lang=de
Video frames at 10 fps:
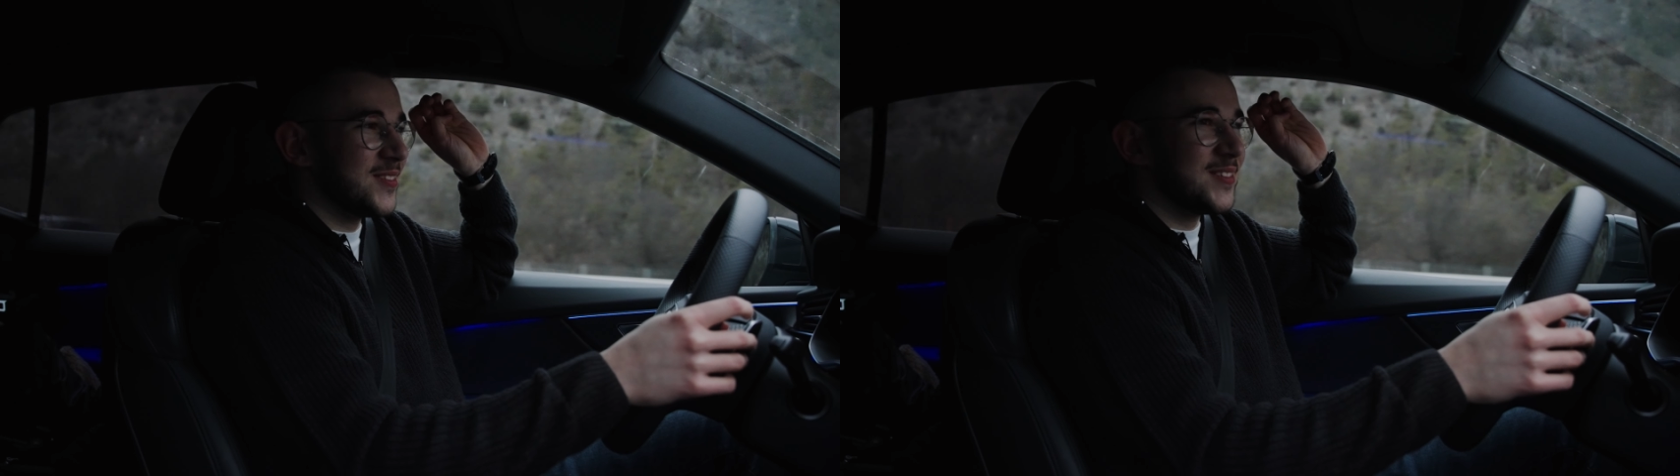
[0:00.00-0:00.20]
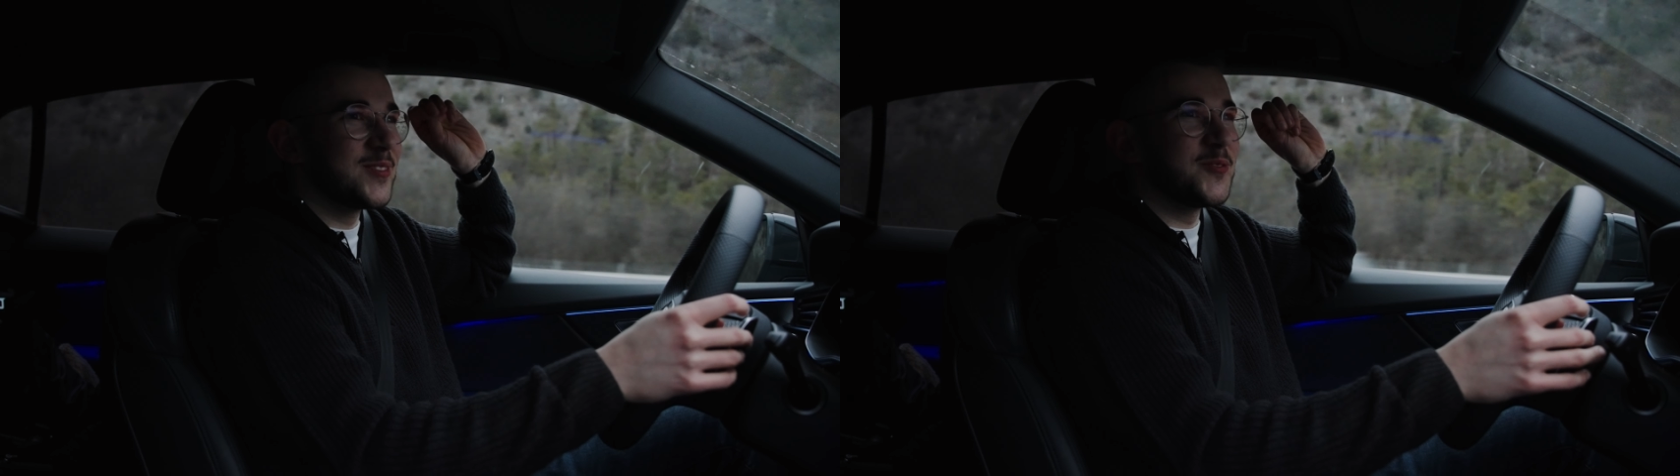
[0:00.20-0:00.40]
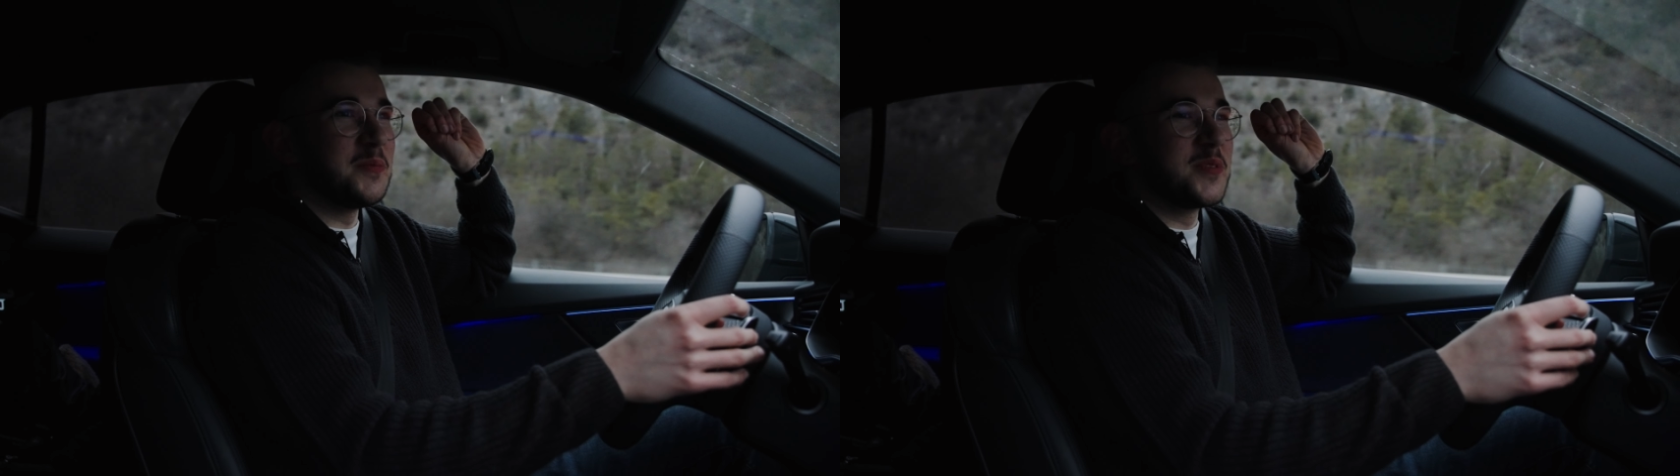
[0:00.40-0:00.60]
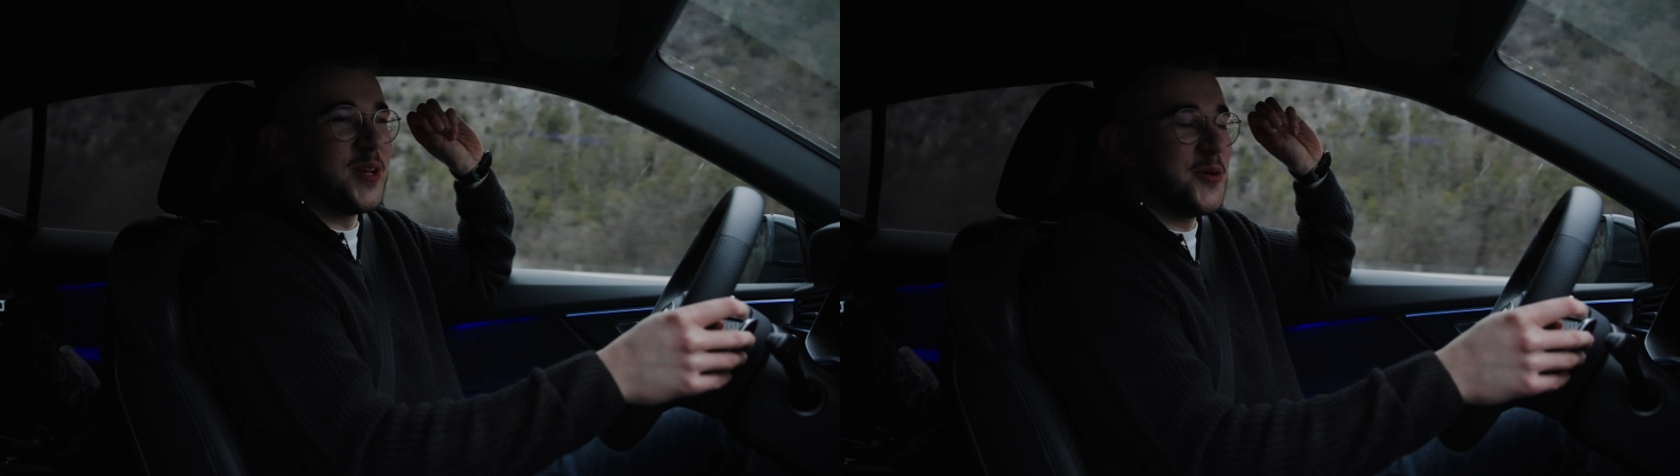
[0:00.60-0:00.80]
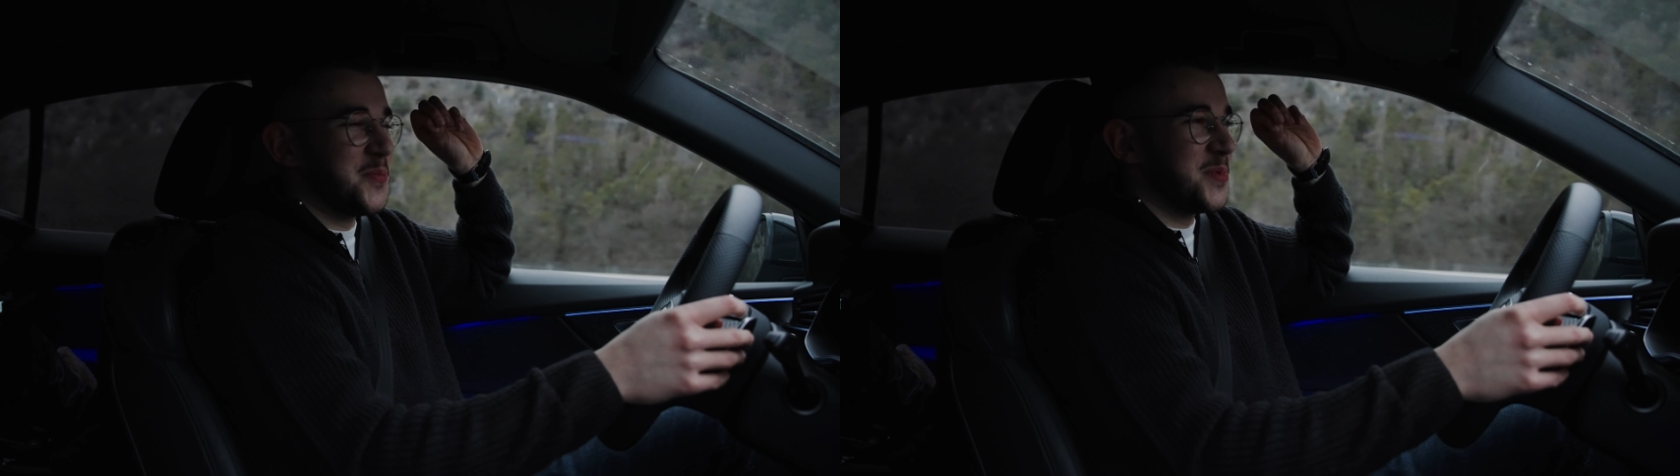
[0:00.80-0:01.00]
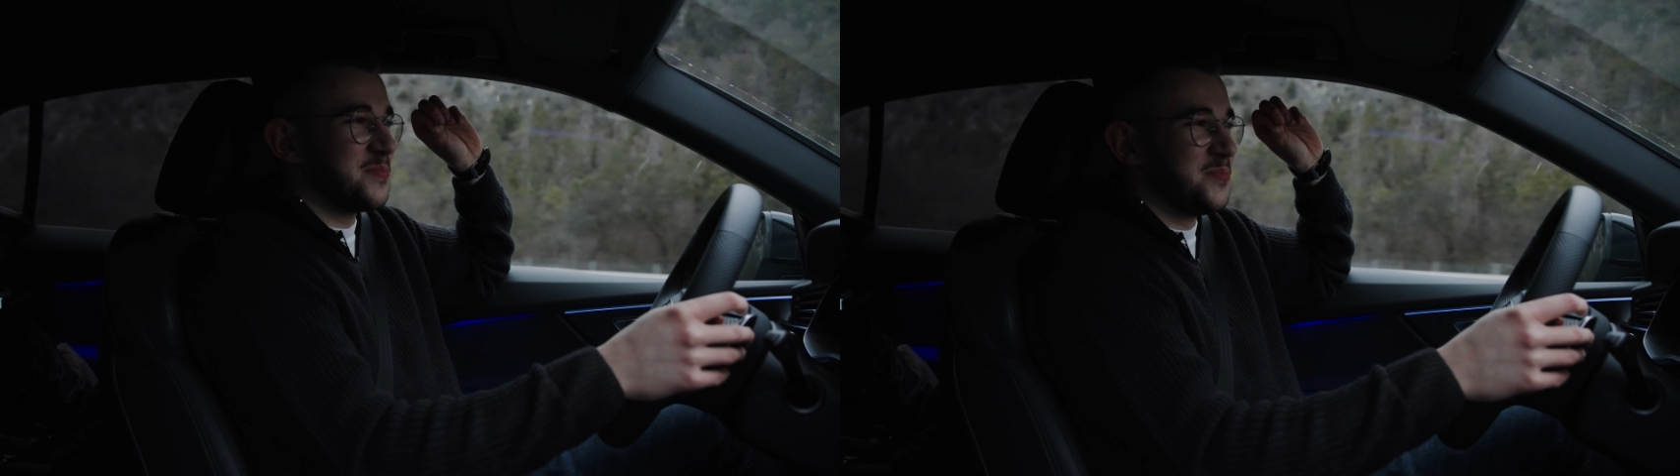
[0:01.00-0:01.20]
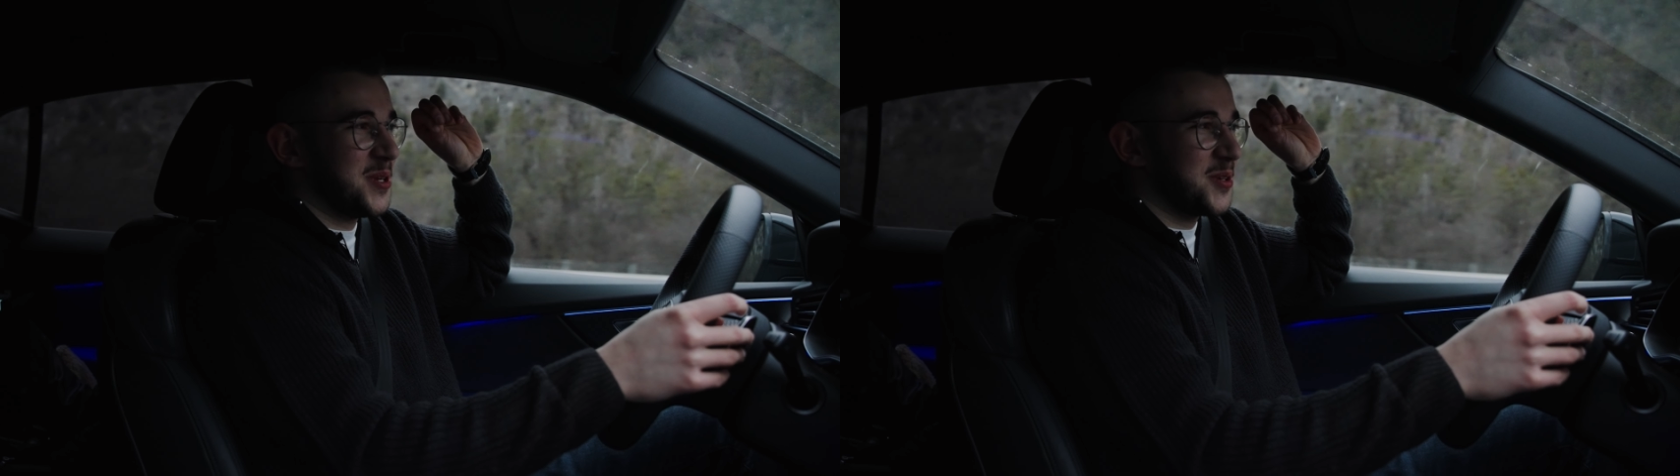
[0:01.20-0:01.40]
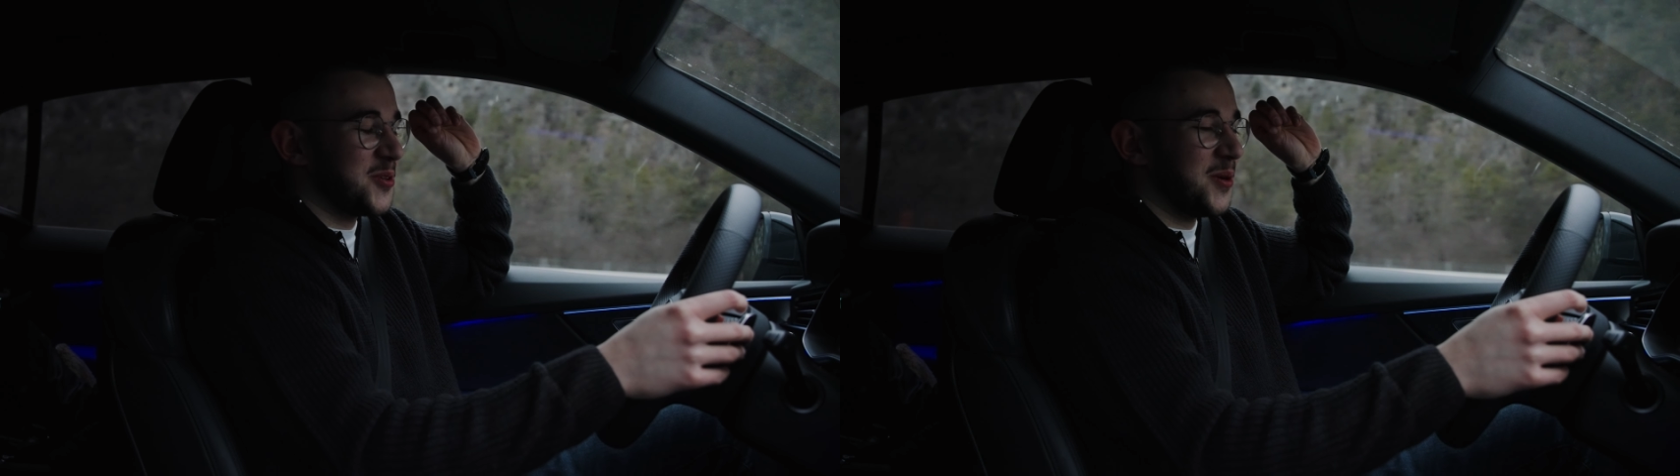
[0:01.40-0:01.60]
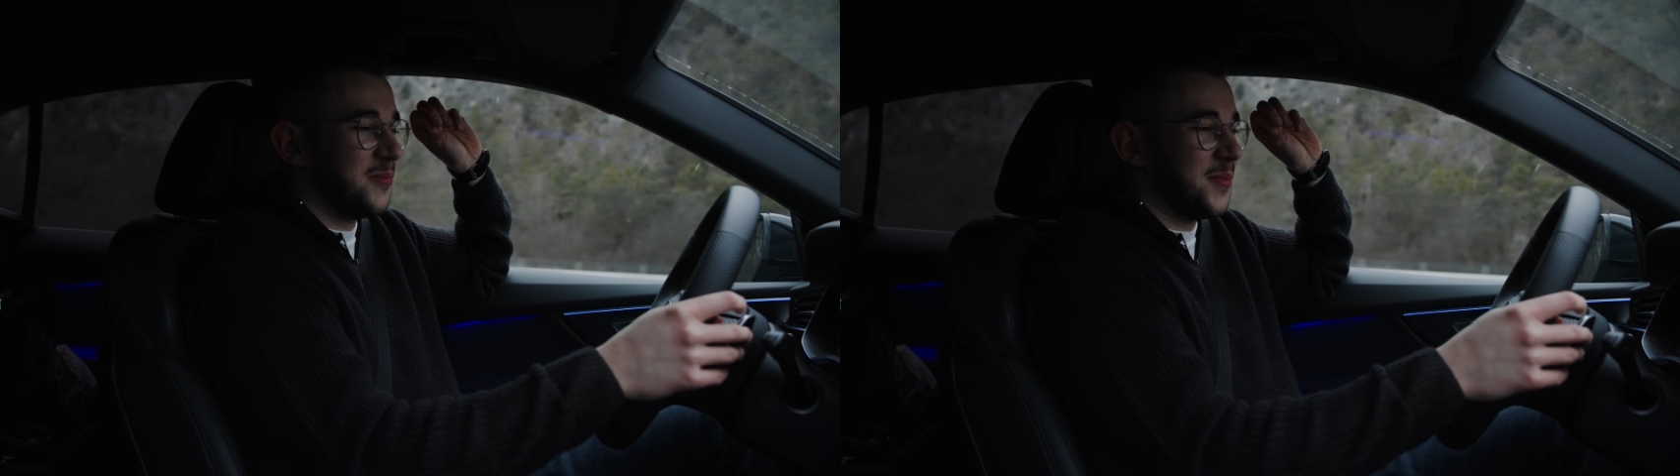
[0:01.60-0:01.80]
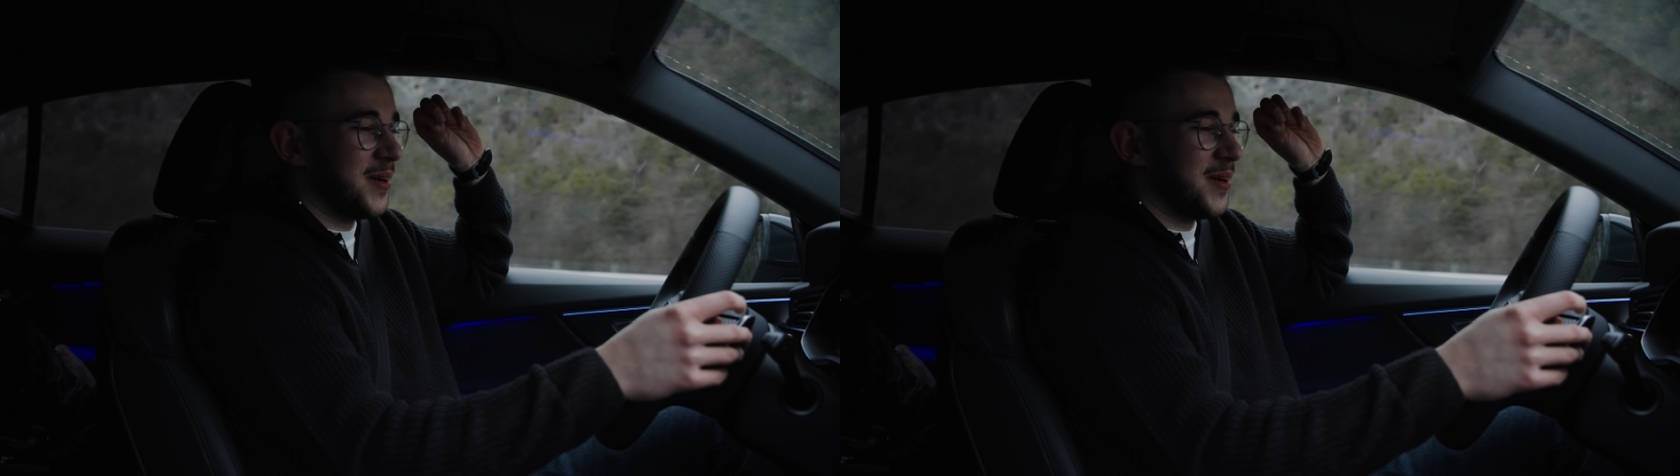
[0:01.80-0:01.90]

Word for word: und vom Sound mitgenommen,